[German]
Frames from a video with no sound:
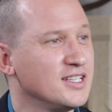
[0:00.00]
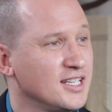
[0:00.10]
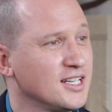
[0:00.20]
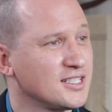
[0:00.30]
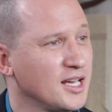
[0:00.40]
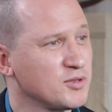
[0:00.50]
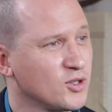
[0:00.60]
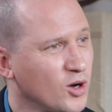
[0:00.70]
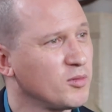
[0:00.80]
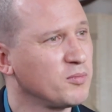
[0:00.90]
Sie jetzt selbst noch
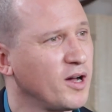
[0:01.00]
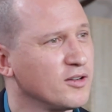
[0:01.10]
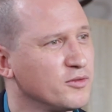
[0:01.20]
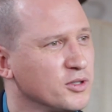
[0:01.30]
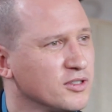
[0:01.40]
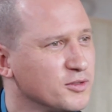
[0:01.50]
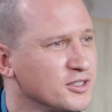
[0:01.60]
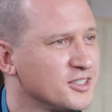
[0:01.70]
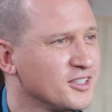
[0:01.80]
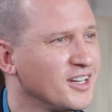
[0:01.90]
einmal bauen würden, würden Sie
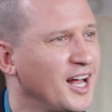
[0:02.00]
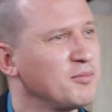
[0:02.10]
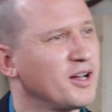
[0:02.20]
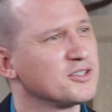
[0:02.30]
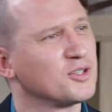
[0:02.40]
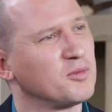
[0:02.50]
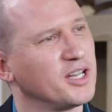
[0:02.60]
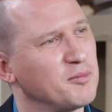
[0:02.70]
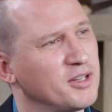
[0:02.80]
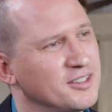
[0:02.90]
dann Alphaus noch einmal
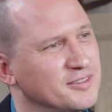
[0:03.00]
nehmen?